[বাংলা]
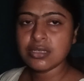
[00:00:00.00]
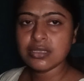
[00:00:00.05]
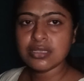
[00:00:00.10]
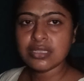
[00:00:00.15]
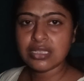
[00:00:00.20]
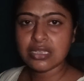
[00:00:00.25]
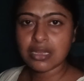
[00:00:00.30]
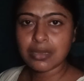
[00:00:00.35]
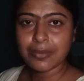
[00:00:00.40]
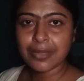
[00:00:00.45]

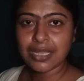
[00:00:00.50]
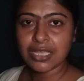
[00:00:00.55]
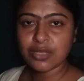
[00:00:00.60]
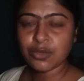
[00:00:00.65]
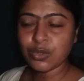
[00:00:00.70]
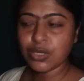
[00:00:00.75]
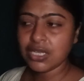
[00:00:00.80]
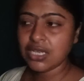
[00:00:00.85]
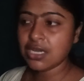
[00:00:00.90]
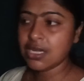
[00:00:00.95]
দিনের বেলায়
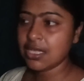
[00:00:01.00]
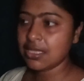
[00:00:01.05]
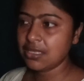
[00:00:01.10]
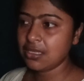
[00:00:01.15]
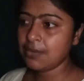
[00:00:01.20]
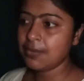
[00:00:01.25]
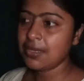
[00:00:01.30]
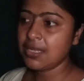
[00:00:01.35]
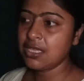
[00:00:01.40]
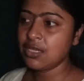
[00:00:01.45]
করি না রাতের
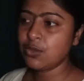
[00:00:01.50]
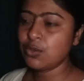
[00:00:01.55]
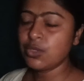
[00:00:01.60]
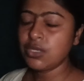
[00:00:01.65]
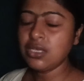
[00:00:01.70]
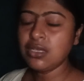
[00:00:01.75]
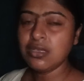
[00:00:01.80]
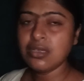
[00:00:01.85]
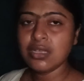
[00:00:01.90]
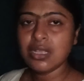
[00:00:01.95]
বেলায় করি
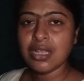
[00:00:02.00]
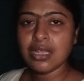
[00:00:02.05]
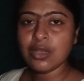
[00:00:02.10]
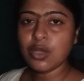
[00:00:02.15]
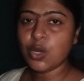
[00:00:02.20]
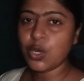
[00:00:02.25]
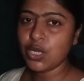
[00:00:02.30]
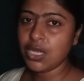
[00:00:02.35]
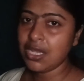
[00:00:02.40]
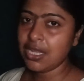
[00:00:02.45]

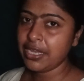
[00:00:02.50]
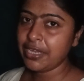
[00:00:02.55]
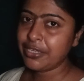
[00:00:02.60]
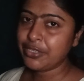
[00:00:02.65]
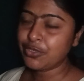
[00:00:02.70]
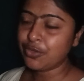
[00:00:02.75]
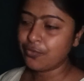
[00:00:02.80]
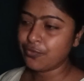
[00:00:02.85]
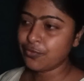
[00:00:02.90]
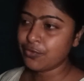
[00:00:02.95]
ঘরের লাইট
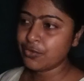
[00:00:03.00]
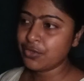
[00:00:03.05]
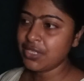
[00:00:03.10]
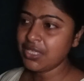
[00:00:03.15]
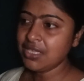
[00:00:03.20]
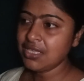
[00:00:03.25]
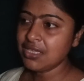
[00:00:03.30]
অফ করে